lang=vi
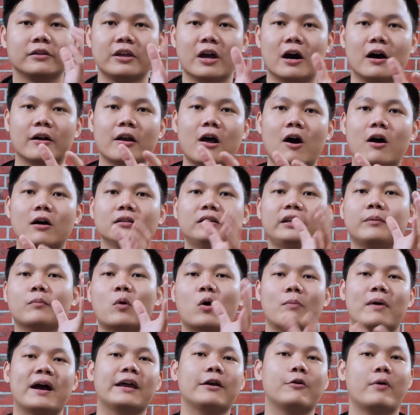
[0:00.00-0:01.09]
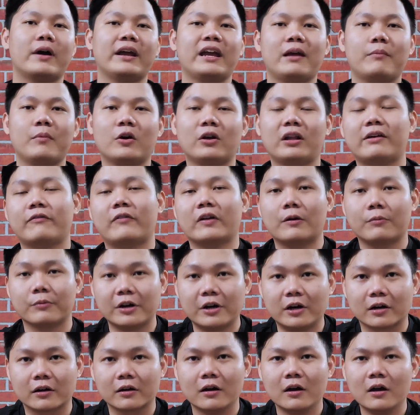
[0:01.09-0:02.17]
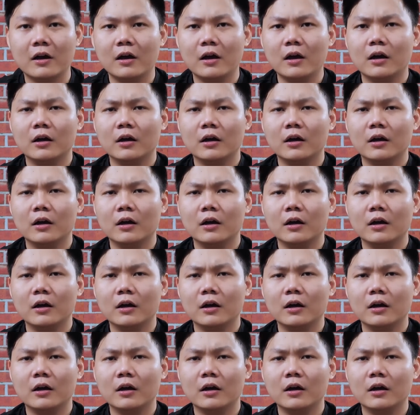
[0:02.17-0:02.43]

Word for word: nhờ đó thì bộ máy của anh em mới có thể vận động được